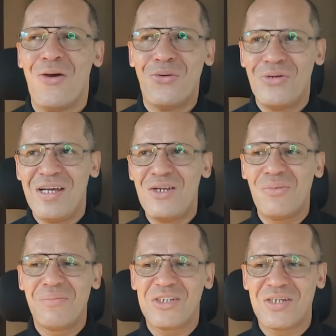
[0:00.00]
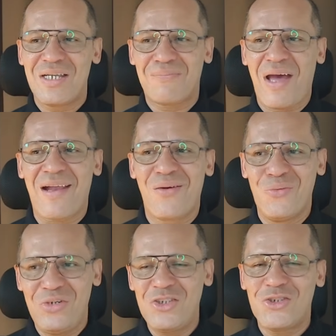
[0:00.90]
Una, lumabas siya na parang
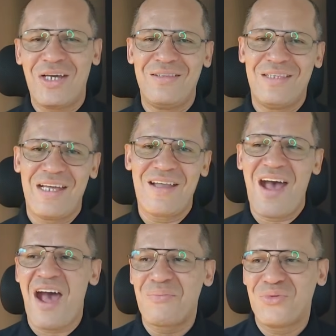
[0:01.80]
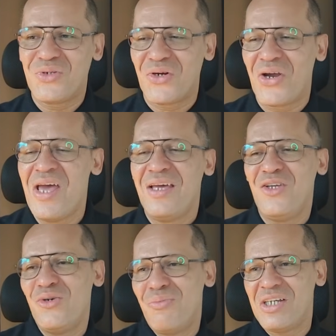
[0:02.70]
witch and then after,
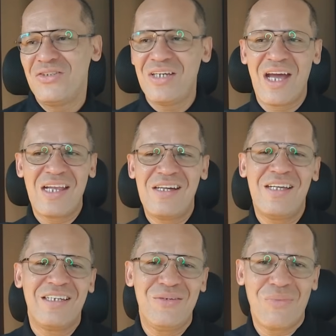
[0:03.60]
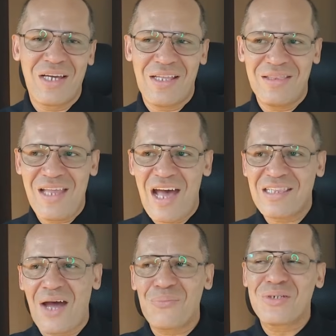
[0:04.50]
hinubad niya na naging maganda.
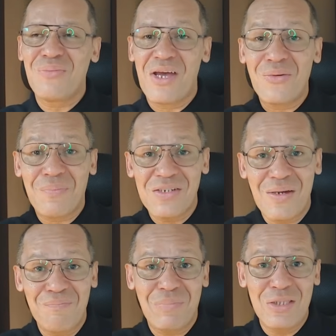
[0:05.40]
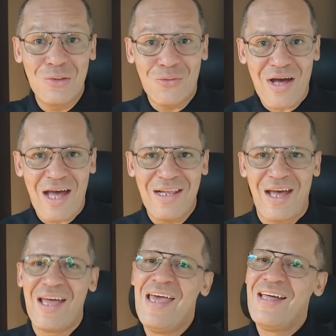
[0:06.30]
Tapos meron pa siyang piloka
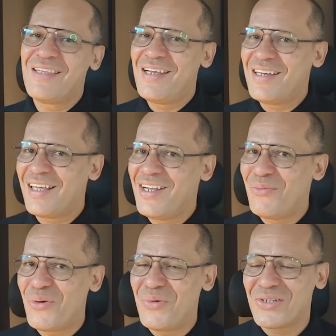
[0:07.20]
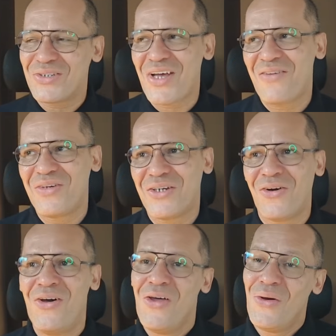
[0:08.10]
na talaga naman masasabi
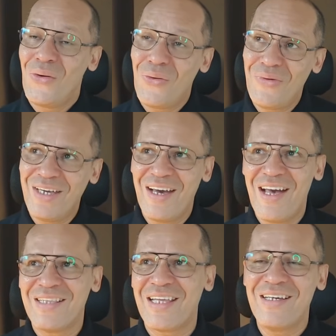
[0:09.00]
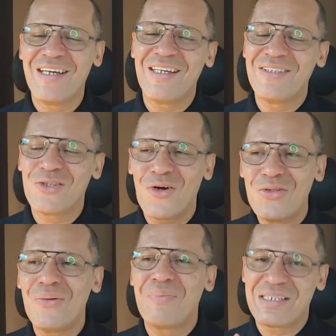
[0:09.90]
ko, oh my God, talagang
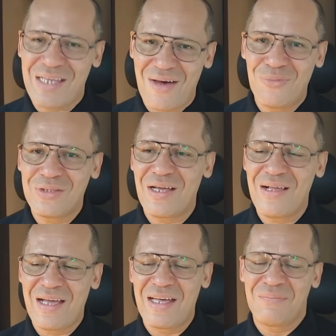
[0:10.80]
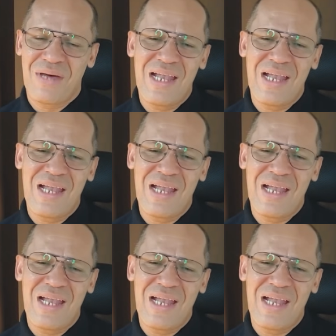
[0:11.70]
todo pasabog talaga.